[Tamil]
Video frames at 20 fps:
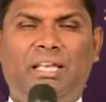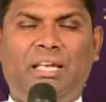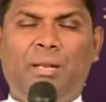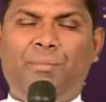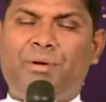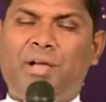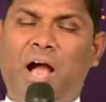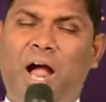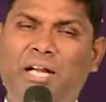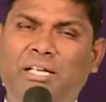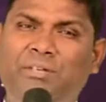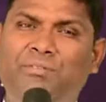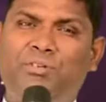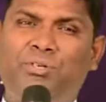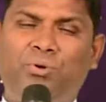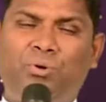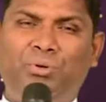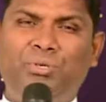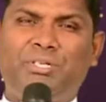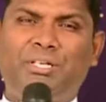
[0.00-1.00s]
நமக்கு
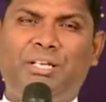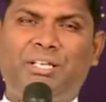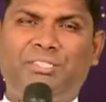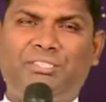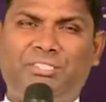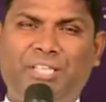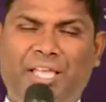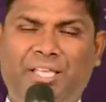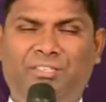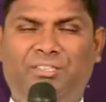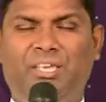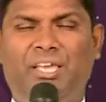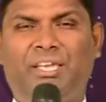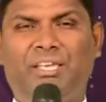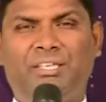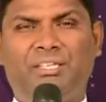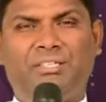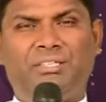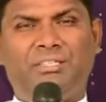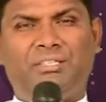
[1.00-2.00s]
ஆண்டவர் கொடுக்கிற செய்தியை
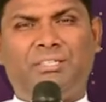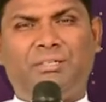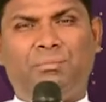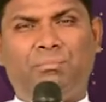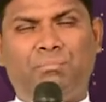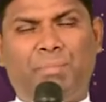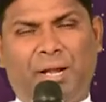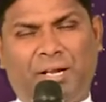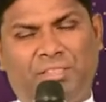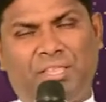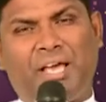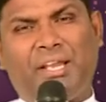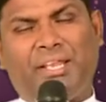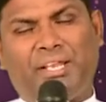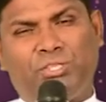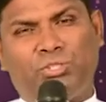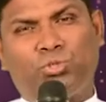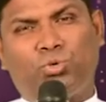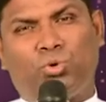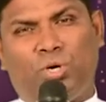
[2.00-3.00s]
மனதார
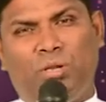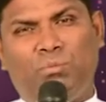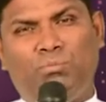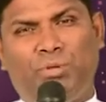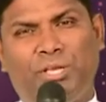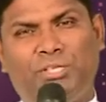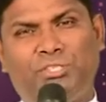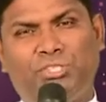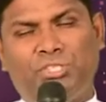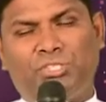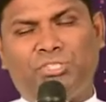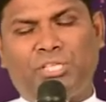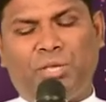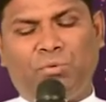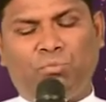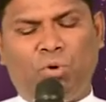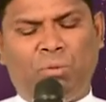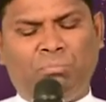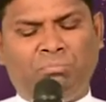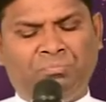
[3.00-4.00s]
ஏற்றுக்கொள்ள முயற்சி
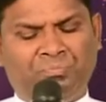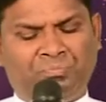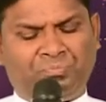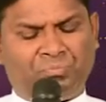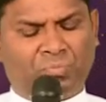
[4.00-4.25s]
செய்வோம்